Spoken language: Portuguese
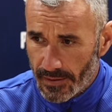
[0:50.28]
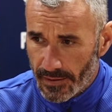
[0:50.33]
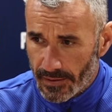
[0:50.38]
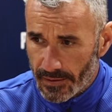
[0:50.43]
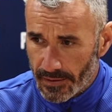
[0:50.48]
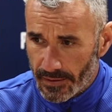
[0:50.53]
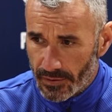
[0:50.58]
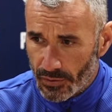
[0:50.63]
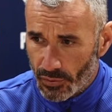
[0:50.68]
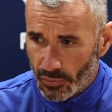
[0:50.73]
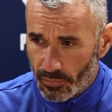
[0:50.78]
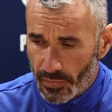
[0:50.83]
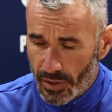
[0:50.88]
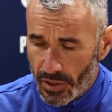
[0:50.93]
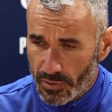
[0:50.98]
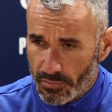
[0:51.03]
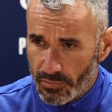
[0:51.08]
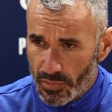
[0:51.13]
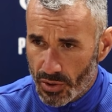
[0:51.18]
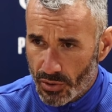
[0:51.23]
eh, do
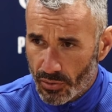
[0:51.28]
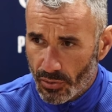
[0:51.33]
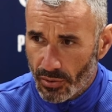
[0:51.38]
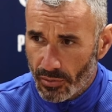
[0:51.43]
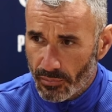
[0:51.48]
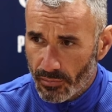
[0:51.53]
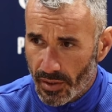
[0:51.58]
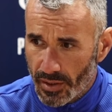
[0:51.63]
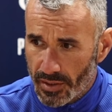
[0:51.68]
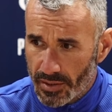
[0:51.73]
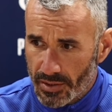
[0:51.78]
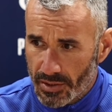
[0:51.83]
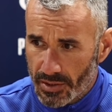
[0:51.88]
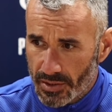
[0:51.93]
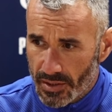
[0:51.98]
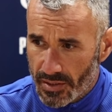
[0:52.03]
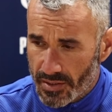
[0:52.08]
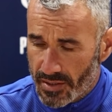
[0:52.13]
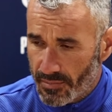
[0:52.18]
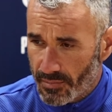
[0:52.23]
mesmo jogo,
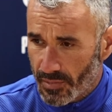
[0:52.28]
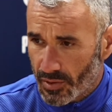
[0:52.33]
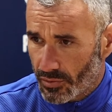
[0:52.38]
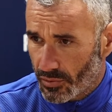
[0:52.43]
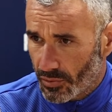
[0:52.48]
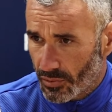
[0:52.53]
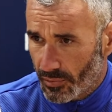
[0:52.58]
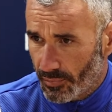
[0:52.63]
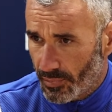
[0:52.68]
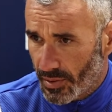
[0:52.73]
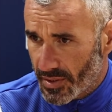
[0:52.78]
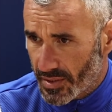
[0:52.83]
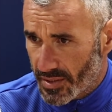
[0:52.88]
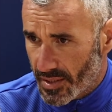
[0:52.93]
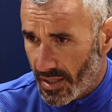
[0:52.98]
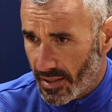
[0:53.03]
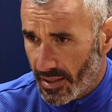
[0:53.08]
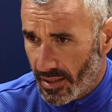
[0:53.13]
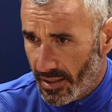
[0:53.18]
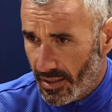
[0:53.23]
mas acima de tudo
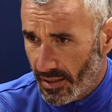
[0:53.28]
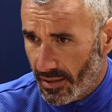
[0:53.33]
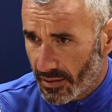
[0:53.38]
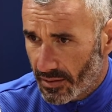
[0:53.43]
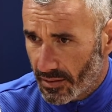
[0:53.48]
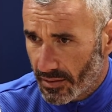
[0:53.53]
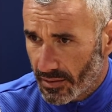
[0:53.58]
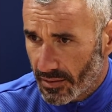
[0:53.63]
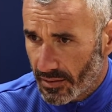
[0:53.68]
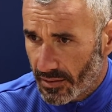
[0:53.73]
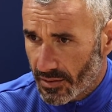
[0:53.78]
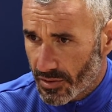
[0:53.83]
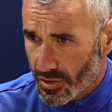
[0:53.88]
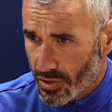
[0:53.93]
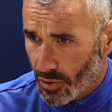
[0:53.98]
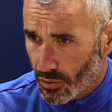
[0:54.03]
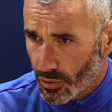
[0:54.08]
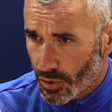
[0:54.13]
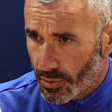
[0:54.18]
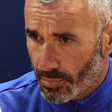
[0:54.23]
pensar naquilo que
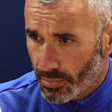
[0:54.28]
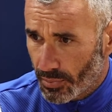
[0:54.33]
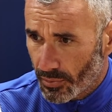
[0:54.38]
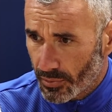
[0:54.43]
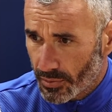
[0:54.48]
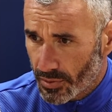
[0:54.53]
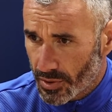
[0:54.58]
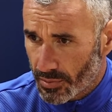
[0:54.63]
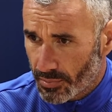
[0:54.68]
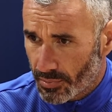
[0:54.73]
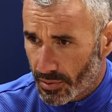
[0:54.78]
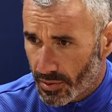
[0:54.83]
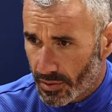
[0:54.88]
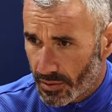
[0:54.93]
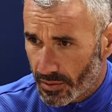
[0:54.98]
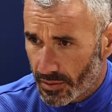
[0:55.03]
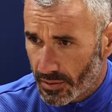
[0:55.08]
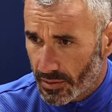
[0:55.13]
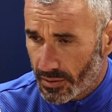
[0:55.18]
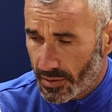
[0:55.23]
são os pontos,
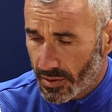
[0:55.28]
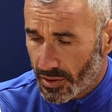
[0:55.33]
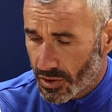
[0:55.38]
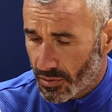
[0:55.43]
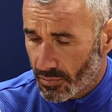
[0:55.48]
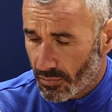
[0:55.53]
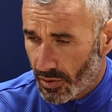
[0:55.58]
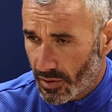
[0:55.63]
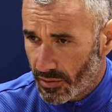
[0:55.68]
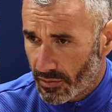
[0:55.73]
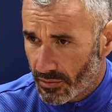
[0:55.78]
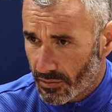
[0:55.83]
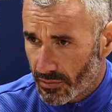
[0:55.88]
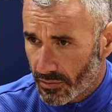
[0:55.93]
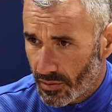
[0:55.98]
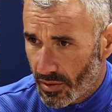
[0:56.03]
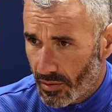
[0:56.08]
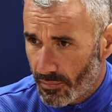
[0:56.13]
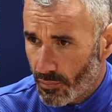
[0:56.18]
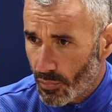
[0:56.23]
porque neste momento
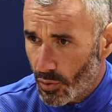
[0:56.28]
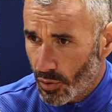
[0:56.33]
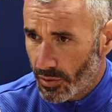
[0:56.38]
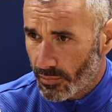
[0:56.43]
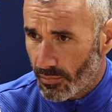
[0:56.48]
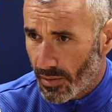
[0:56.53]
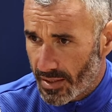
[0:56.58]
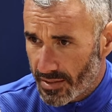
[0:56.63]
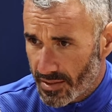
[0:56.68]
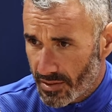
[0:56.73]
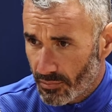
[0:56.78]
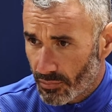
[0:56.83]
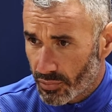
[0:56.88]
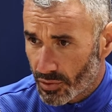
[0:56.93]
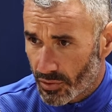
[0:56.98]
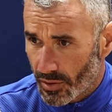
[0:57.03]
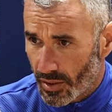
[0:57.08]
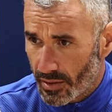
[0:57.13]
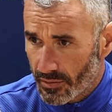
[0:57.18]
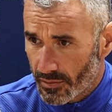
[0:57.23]
é muito mais
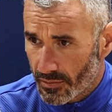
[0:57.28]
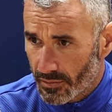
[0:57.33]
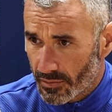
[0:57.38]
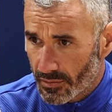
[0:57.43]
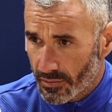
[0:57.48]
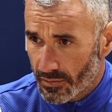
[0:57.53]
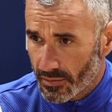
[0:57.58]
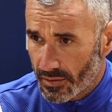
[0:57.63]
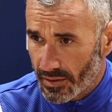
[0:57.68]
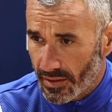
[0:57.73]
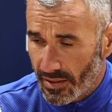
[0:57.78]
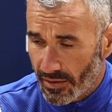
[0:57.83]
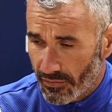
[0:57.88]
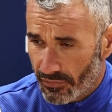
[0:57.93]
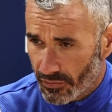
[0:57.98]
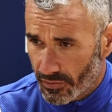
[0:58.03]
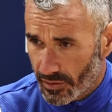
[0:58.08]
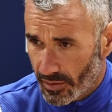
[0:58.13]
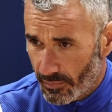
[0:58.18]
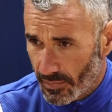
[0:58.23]
importante, eh, diria
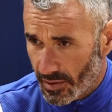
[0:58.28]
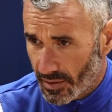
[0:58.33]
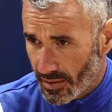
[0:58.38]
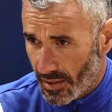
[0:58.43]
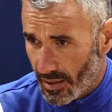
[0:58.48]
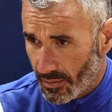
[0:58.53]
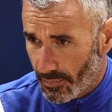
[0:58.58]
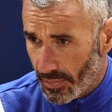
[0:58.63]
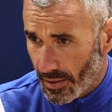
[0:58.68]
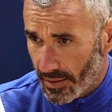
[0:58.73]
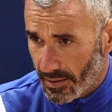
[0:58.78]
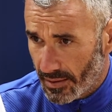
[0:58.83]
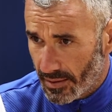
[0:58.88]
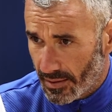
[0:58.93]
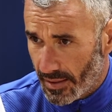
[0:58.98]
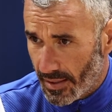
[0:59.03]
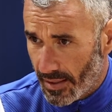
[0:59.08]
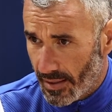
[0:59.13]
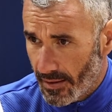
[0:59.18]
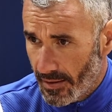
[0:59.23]
fundamental para aquilo
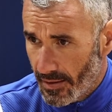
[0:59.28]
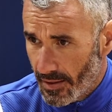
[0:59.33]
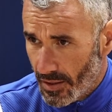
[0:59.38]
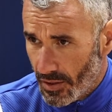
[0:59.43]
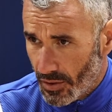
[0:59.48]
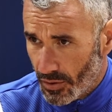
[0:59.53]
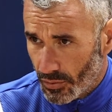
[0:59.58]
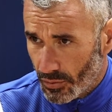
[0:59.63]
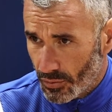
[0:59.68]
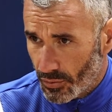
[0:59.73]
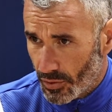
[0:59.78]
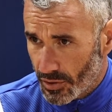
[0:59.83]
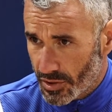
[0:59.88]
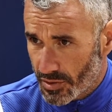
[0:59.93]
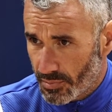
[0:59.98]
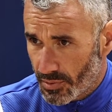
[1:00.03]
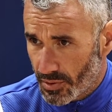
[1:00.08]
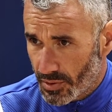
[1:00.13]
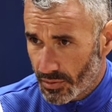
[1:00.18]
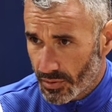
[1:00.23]
que é o
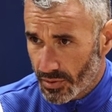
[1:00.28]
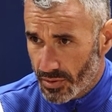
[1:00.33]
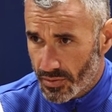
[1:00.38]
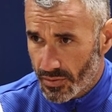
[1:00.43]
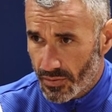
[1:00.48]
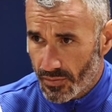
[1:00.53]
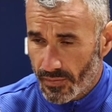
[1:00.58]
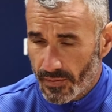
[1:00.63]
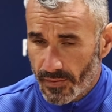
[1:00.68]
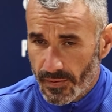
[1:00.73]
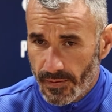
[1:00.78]
nosso percurso.